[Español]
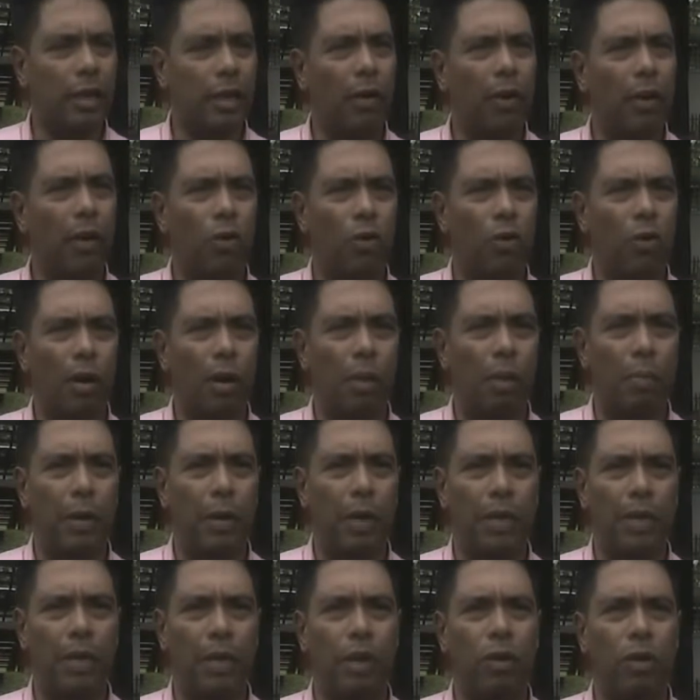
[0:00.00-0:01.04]
trabajado con la
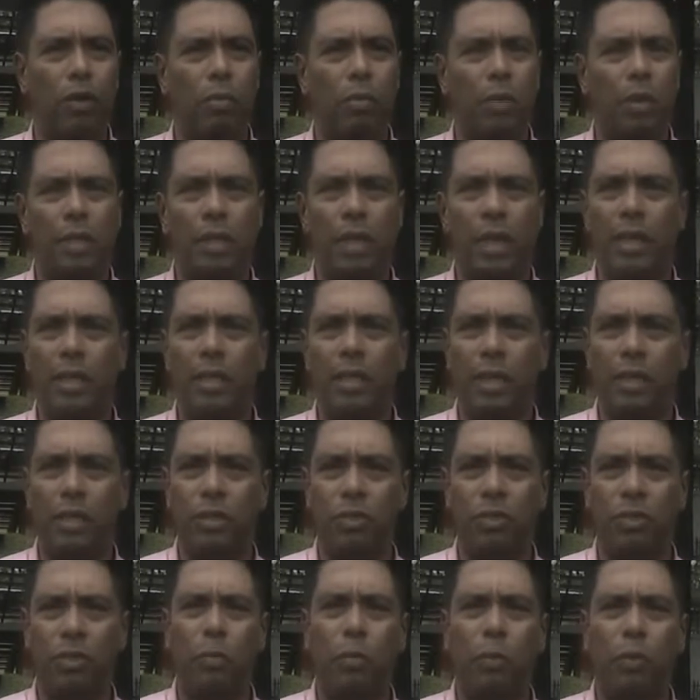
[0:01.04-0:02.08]
parte de
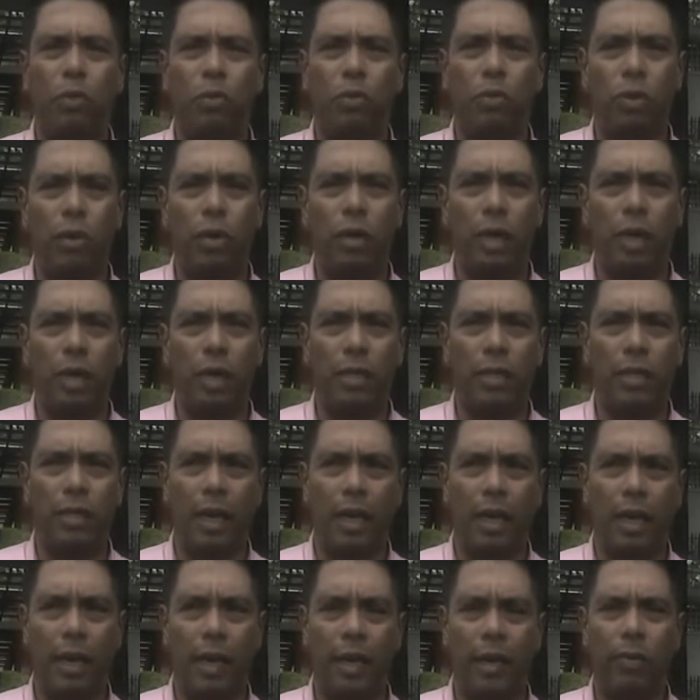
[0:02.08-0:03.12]
comercialización de productos en el
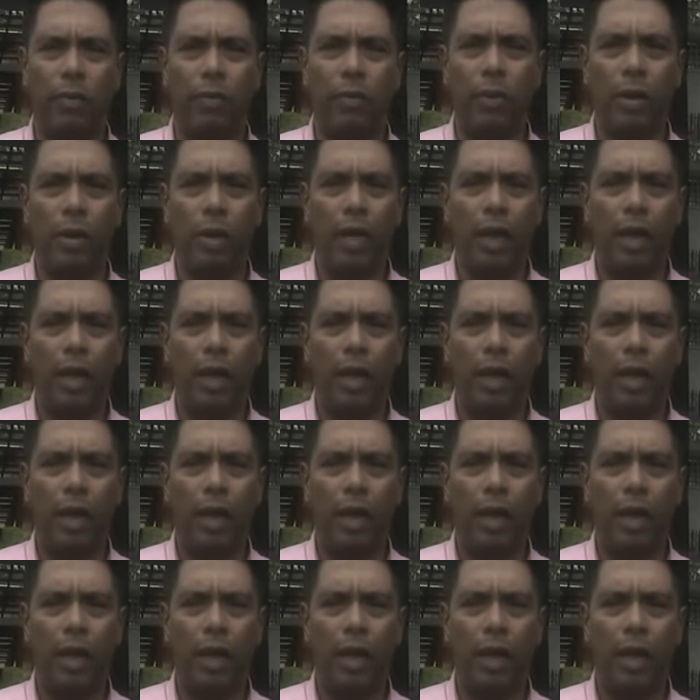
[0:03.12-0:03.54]
extranjero,